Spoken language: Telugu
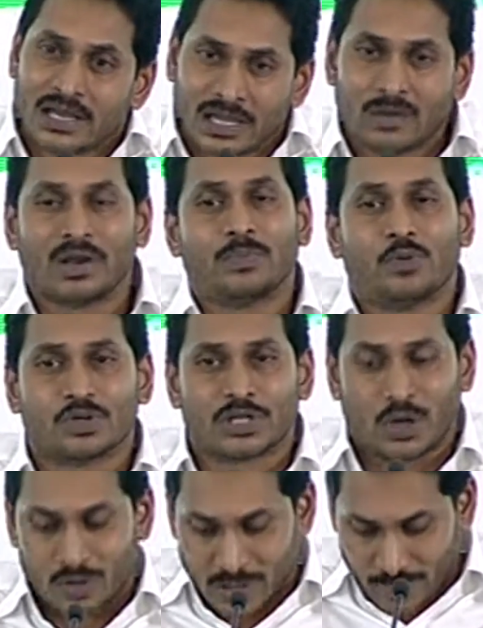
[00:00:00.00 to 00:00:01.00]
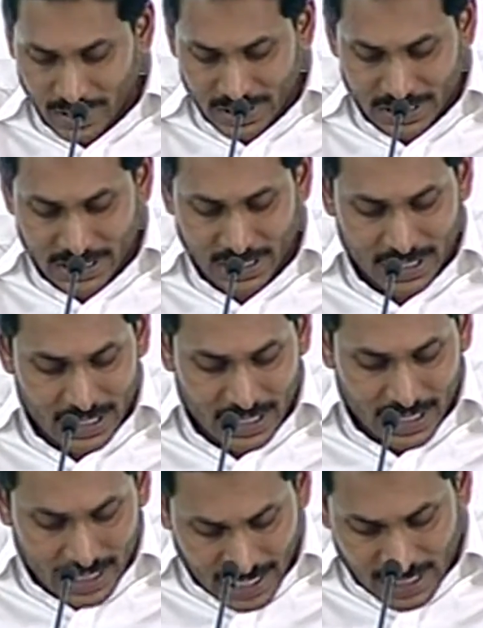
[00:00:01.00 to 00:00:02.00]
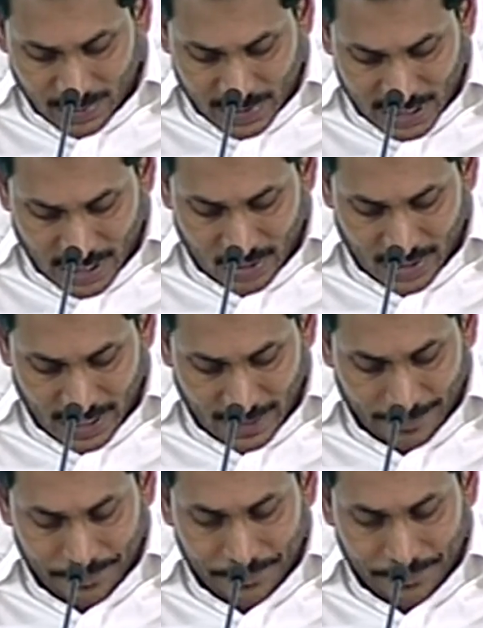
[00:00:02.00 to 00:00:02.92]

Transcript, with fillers: ఇవాళ పోతా ఉన్న పరిస్థితి కనిపిస్తూ ఉన్నాయి